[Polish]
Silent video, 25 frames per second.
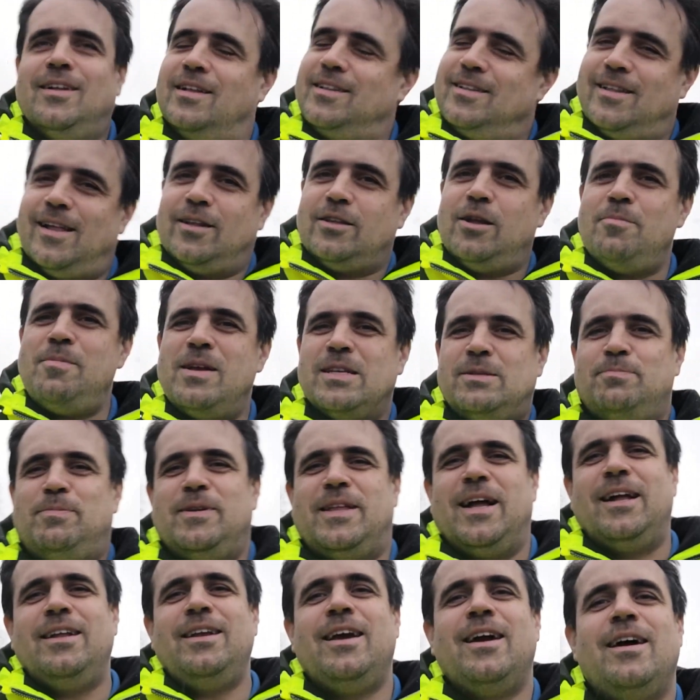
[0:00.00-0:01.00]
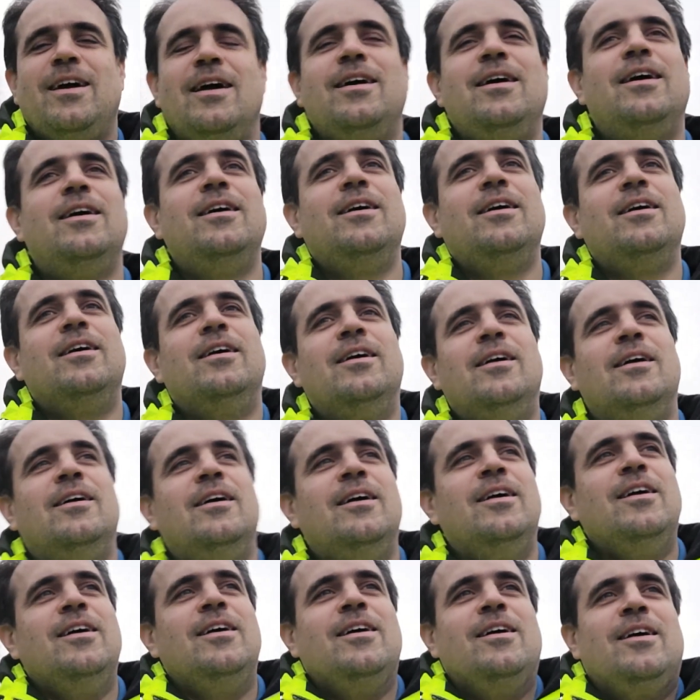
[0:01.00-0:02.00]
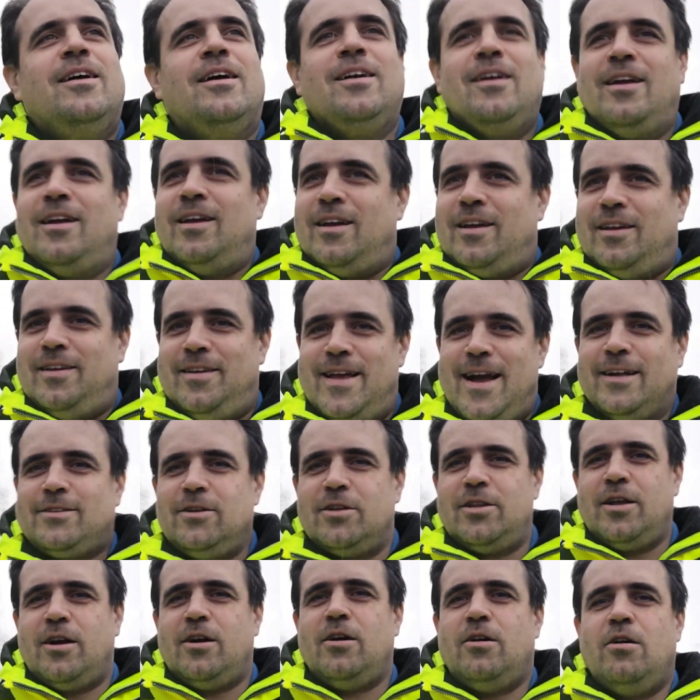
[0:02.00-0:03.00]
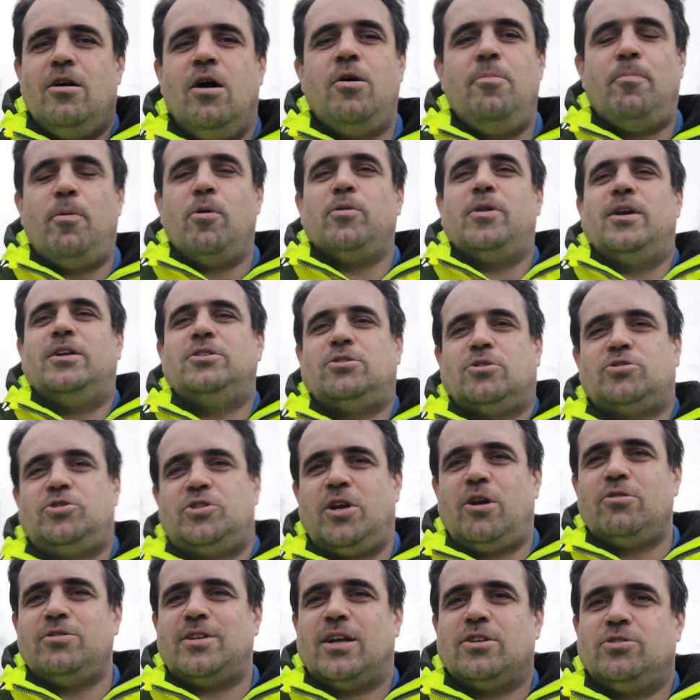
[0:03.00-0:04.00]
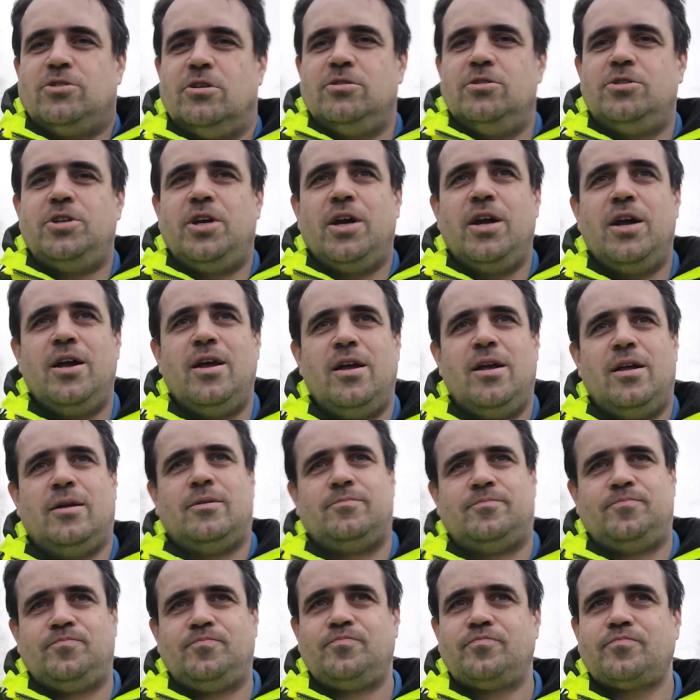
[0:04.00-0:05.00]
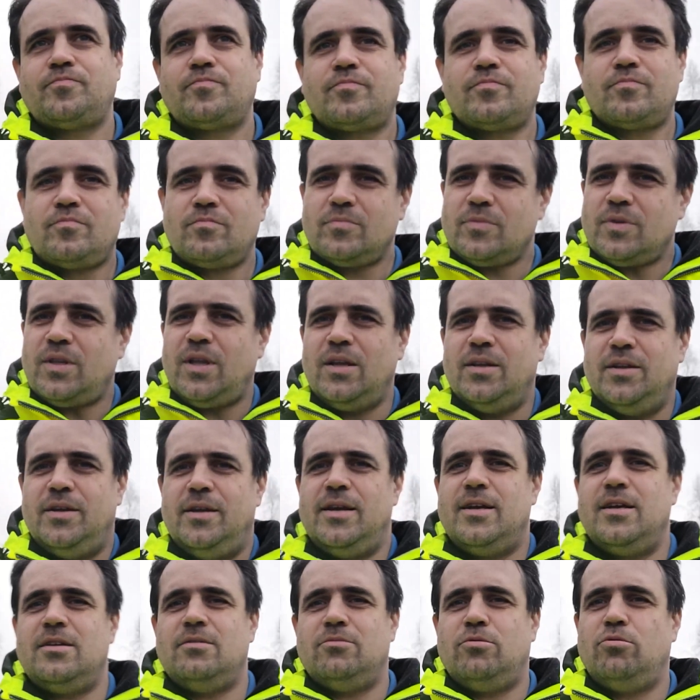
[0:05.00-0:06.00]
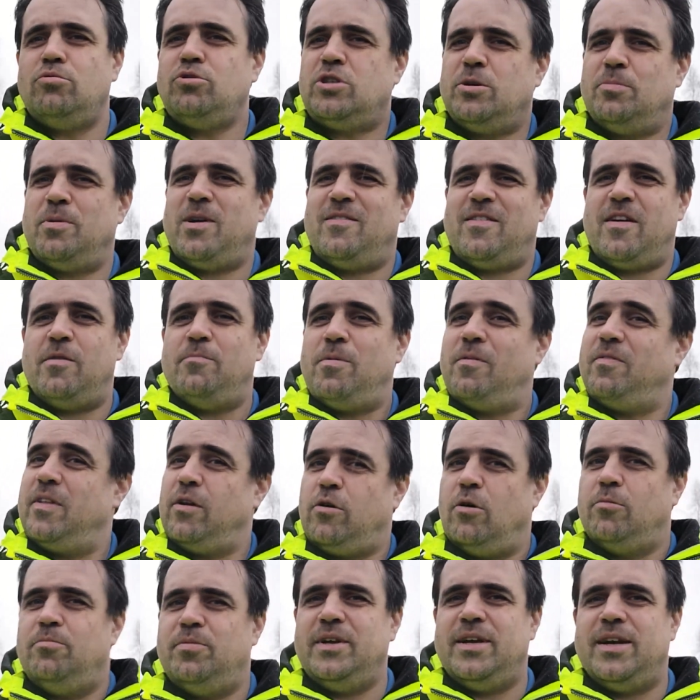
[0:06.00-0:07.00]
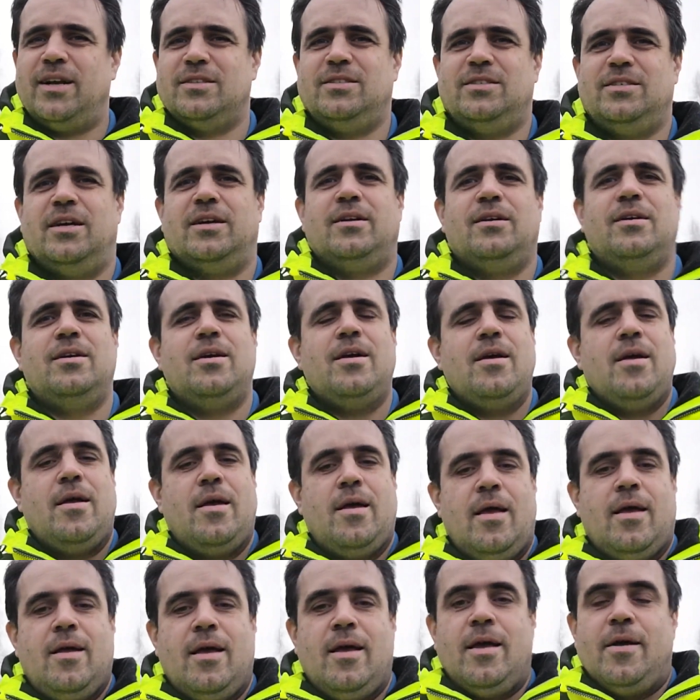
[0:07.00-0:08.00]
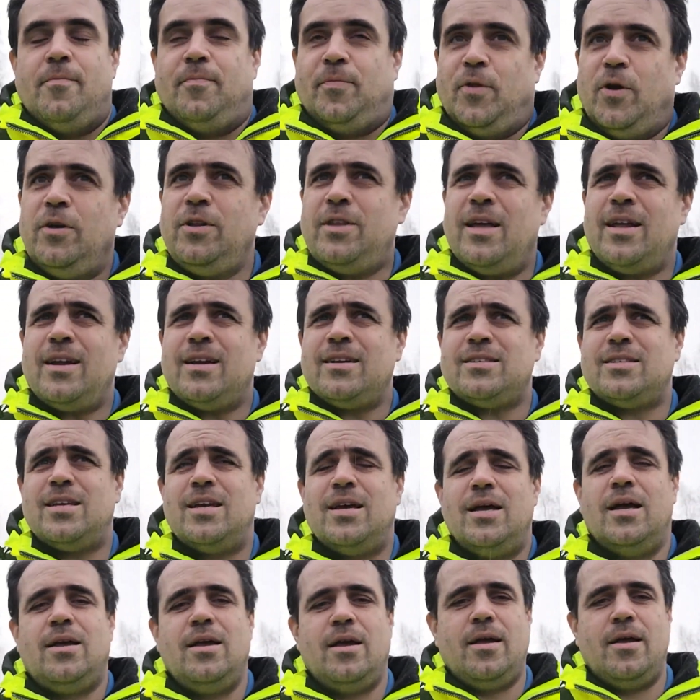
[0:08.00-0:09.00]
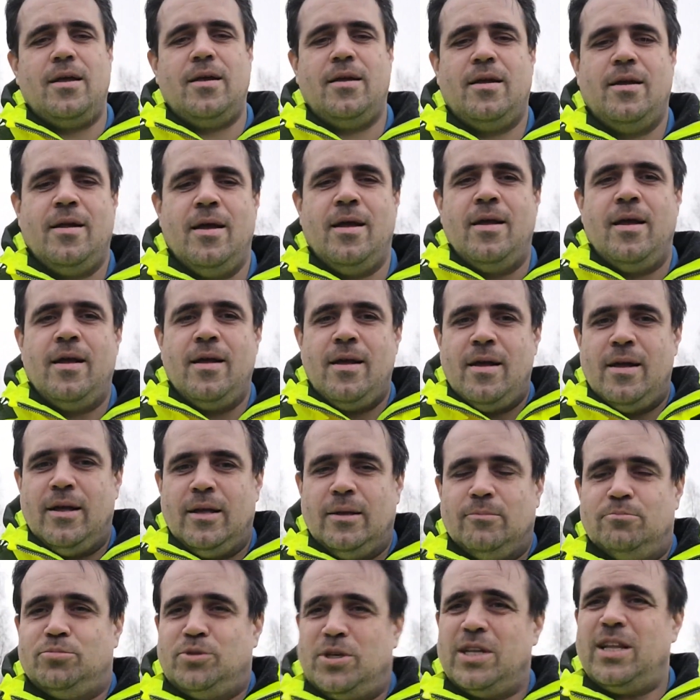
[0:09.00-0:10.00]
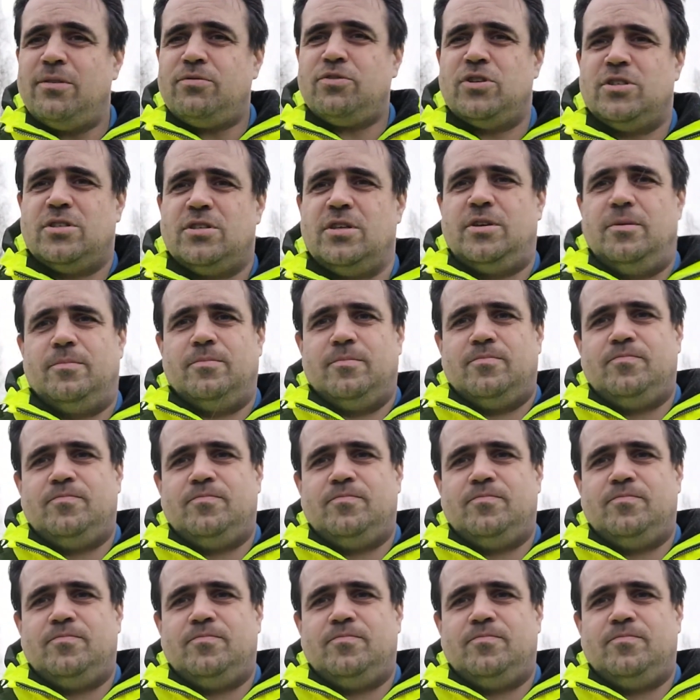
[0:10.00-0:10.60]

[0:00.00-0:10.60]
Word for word: Natomiast pytanie, jak do tego podejść, od czego zacząć? Je, tu się pojawiają pewne komplikacje. No i teraz przede wszystkim,